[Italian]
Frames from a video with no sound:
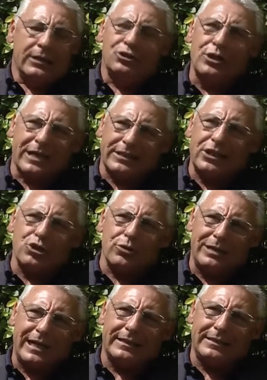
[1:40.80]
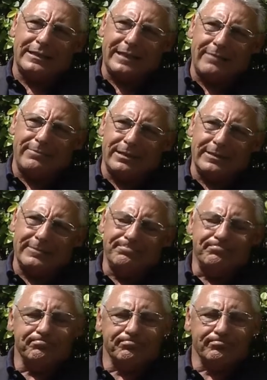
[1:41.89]
circa 10 miliardi di debiti
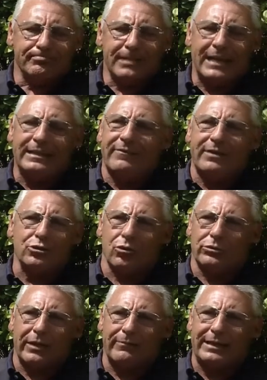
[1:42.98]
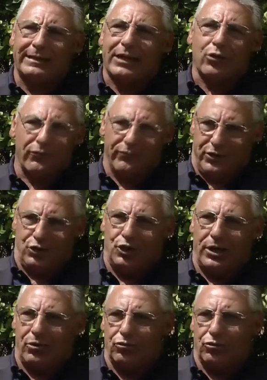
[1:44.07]
e deve assolutamente
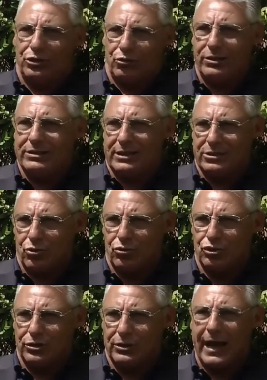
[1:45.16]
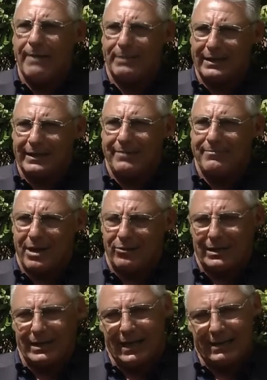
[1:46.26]
convincere uno di questi soci a prendere in mano
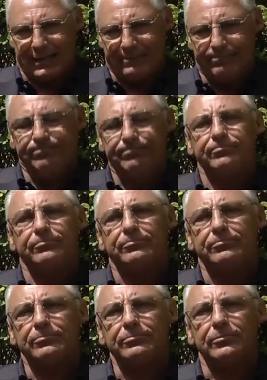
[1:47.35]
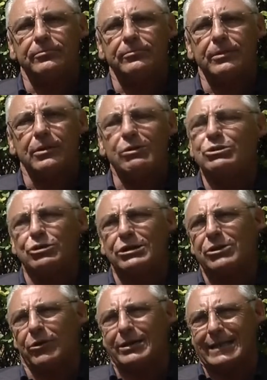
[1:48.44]
il Cagliari. Questo
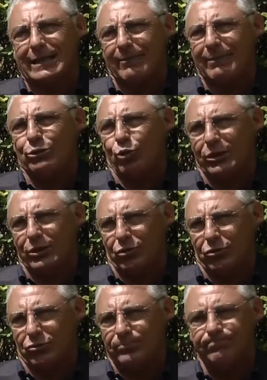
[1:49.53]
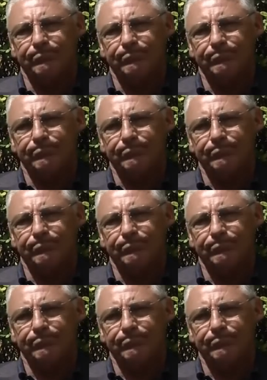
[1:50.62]
signore si chiama Tonino Ru